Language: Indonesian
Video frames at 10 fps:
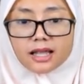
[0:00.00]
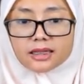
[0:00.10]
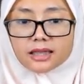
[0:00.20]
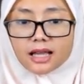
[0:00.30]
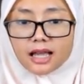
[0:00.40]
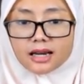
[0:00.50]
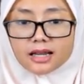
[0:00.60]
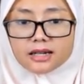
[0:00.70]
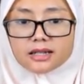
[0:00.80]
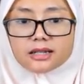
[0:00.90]

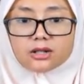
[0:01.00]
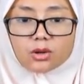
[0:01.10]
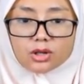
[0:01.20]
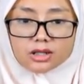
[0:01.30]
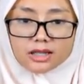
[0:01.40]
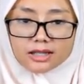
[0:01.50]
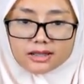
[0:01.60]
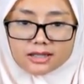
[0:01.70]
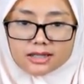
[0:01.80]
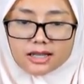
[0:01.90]
tekanan
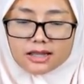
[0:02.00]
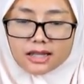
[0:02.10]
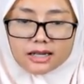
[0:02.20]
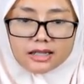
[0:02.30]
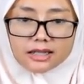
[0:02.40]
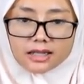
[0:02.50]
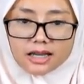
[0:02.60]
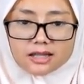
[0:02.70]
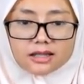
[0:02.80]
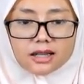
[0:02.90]
hidrostatis ya. Tadi
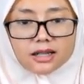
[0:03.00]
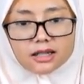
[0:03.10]
ingat tekanan